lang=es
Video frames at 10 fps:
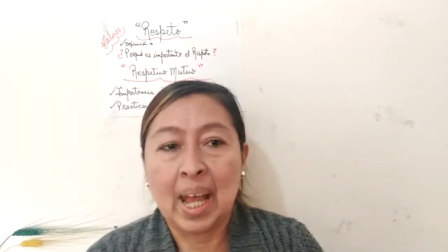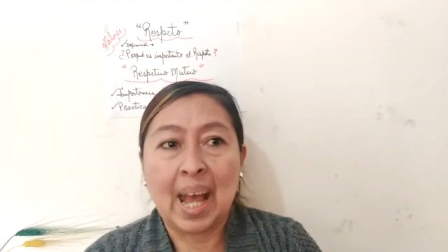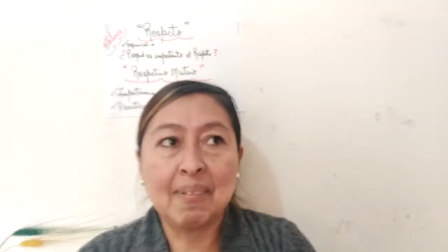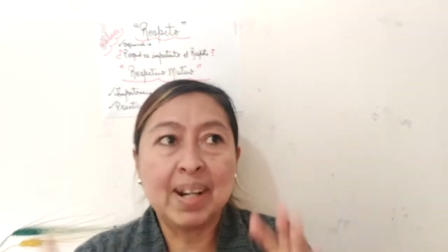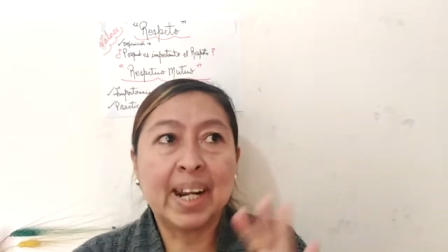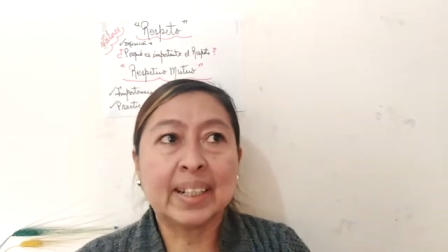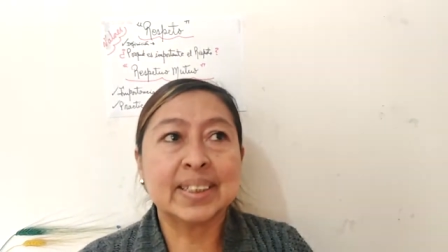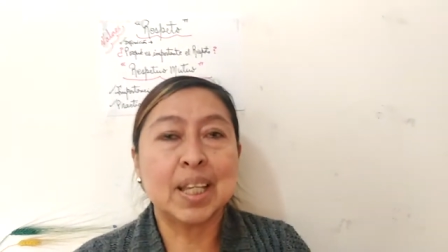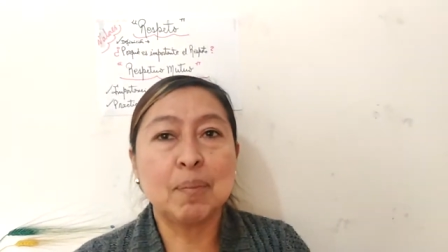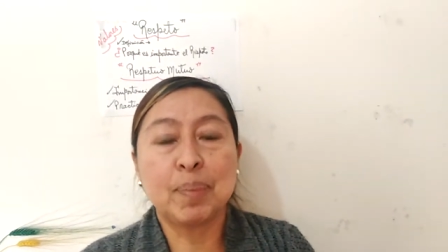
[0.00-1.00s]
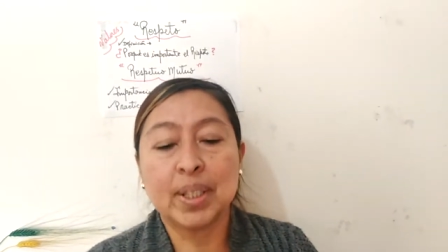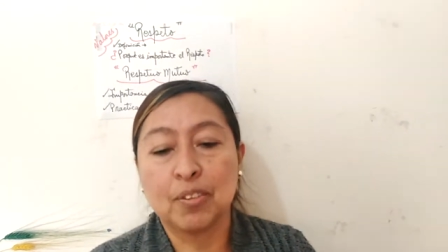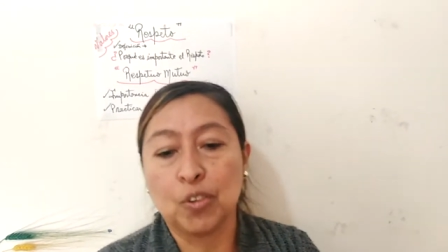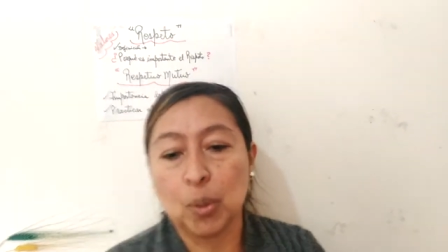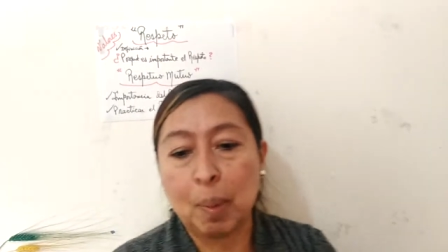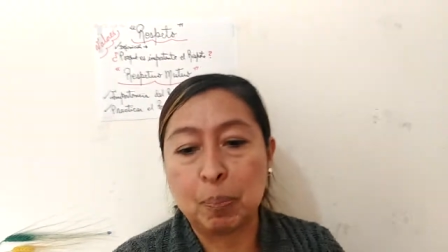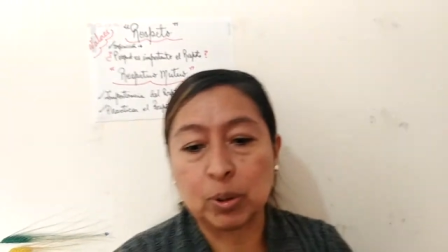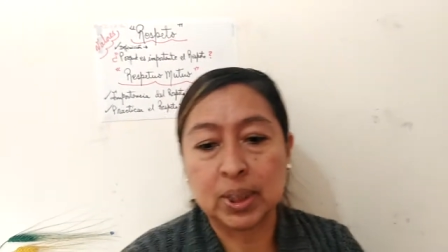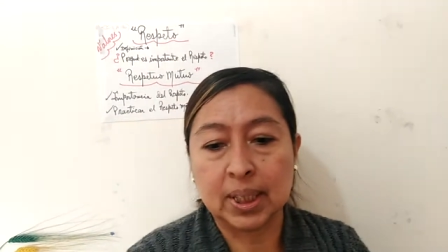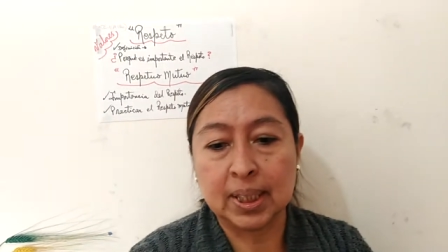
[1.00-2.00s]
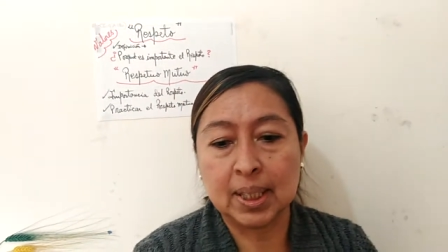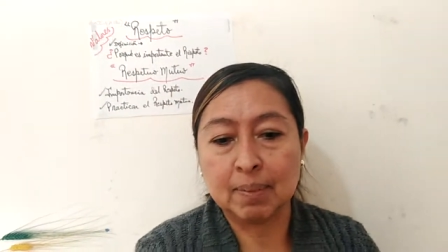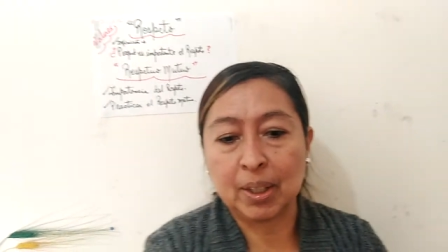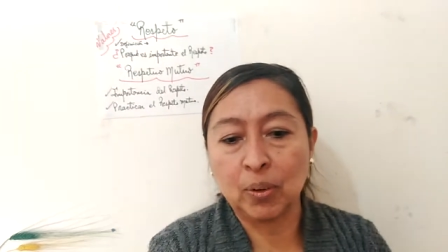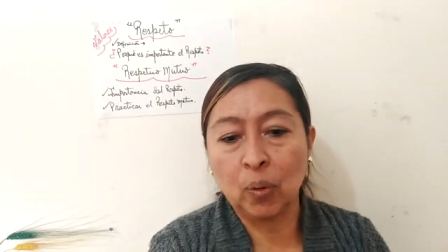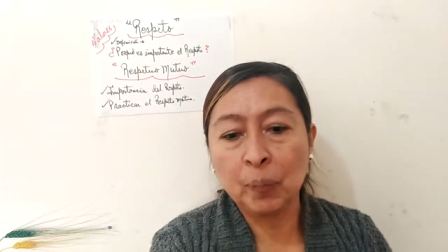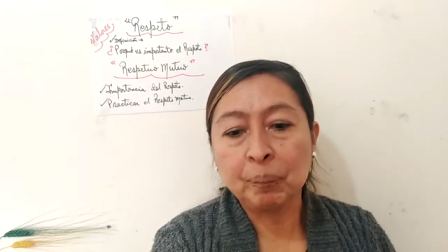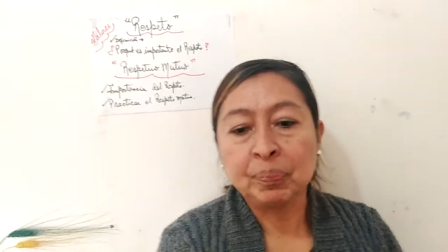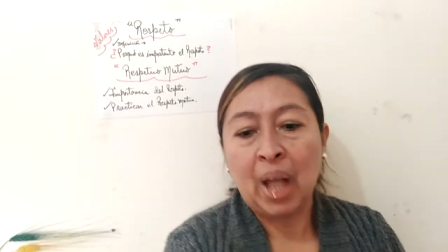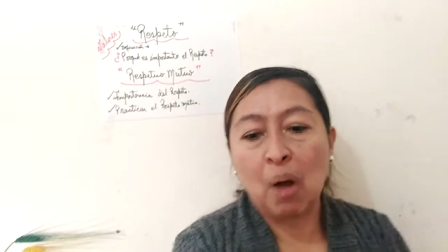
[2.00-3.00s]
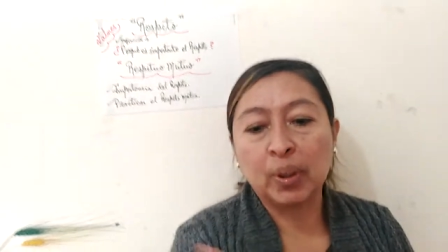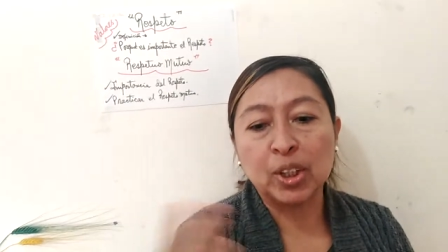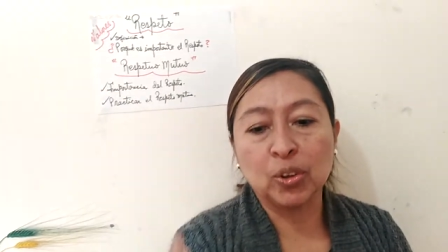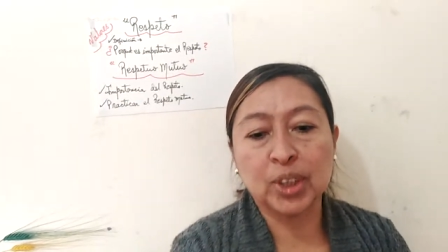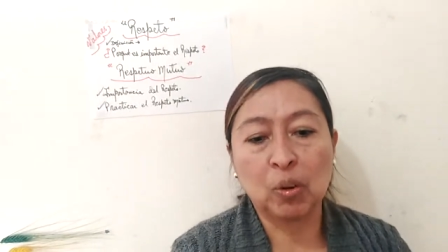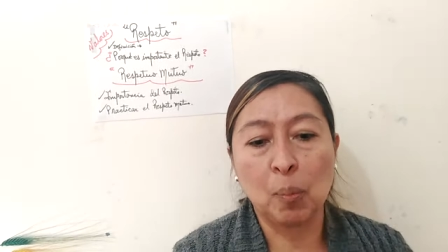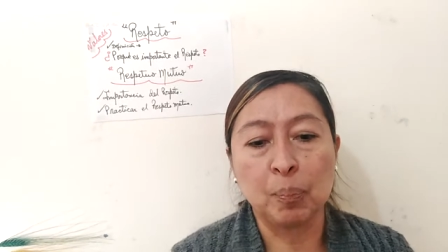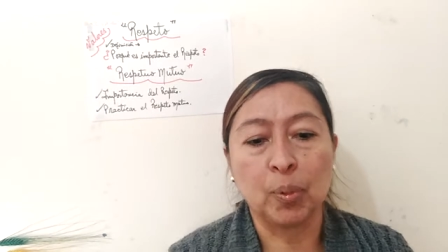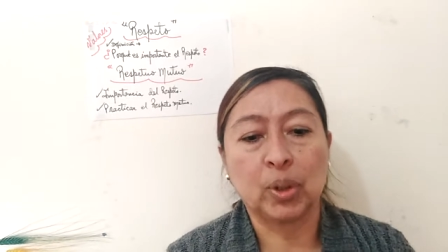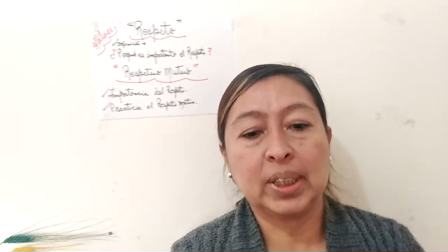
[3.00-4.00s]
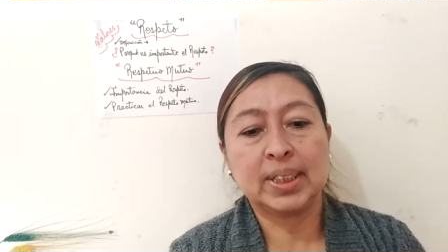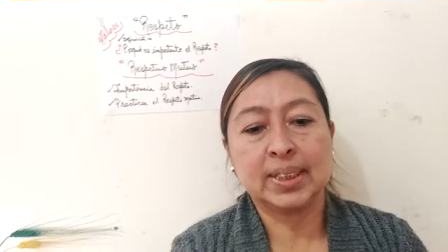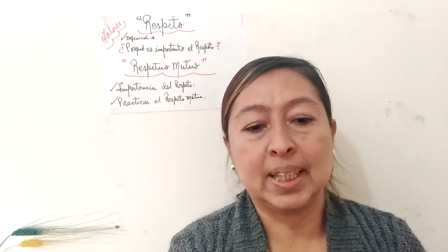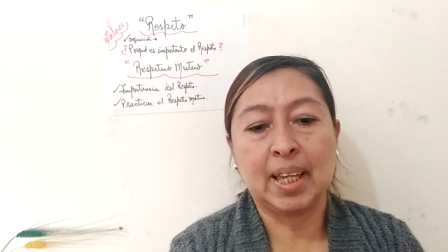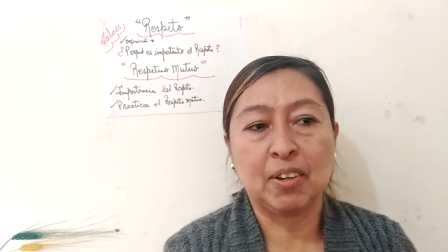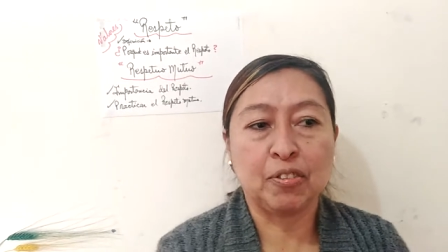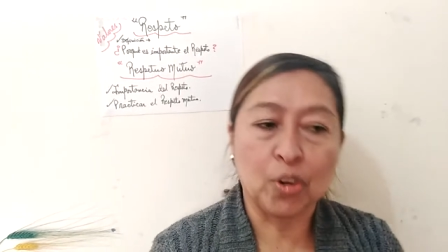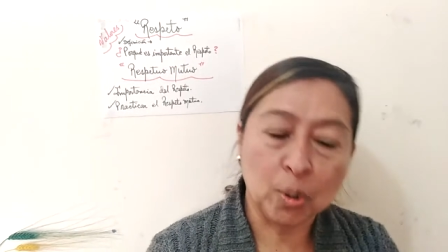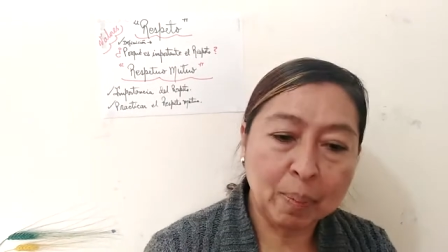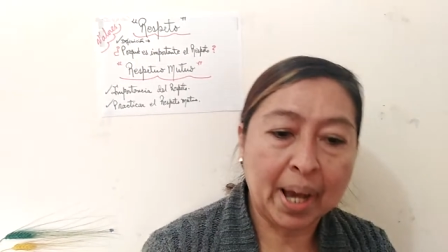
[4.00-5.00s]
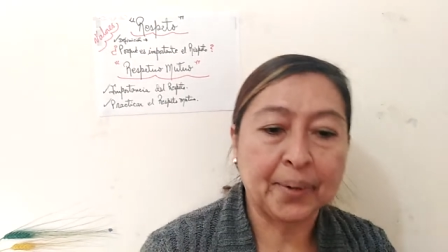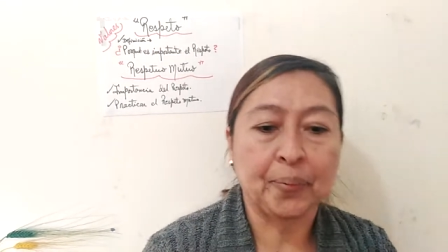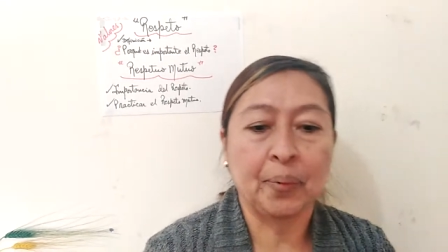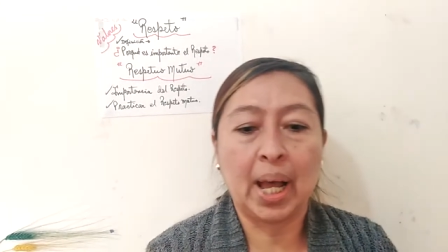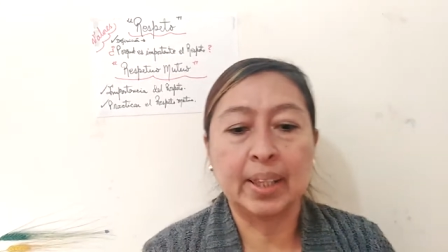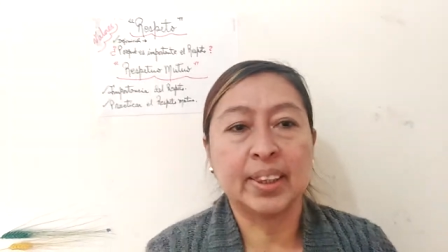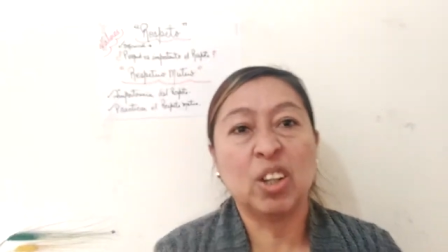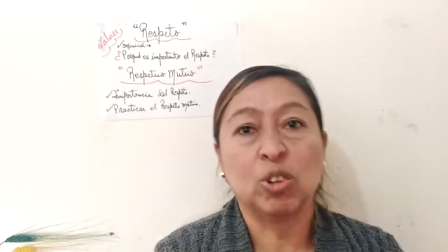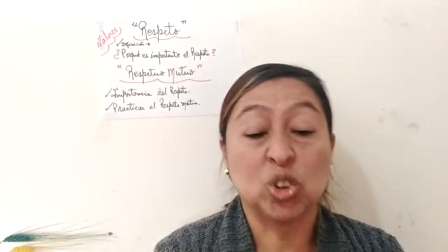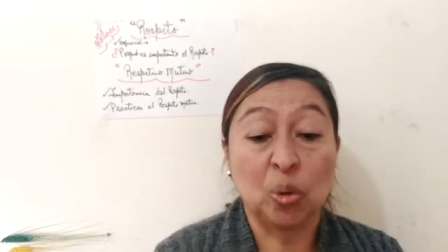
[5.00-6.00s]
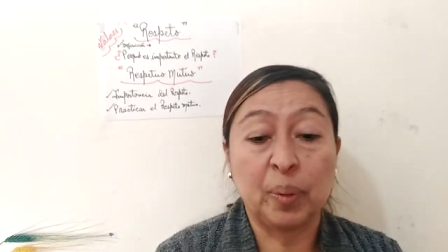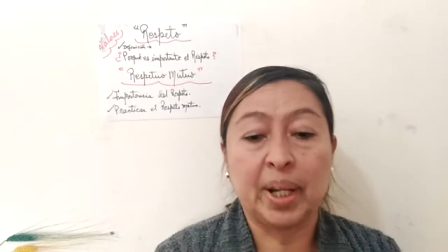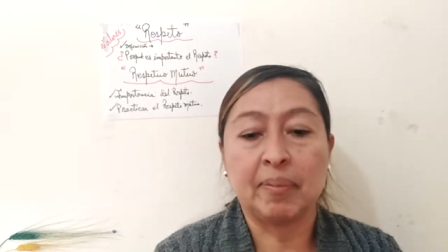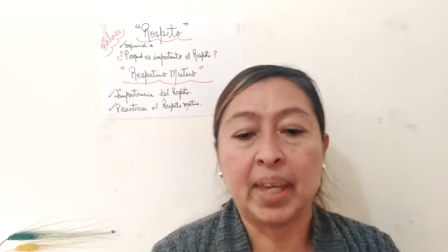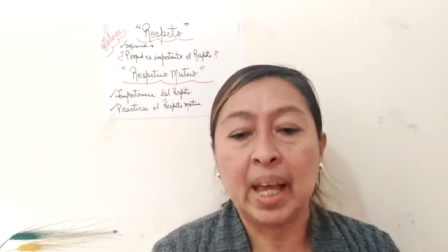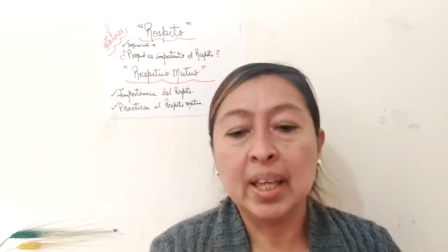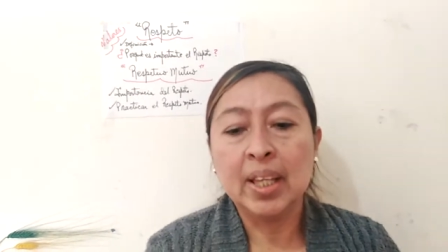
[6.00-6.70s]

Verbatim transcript: hablar siempre de forma positiva, ¿no? Aunque no te comportes de forma arrogante o soberbia,